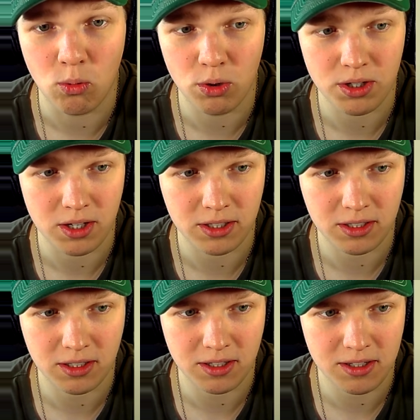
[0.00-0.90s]
Ой,
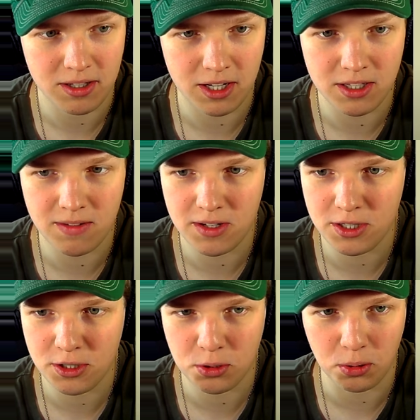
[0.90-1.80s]
это ранние
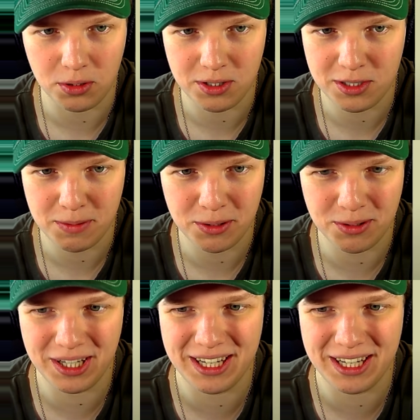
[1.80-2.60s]
версии Столуса, я смотрю.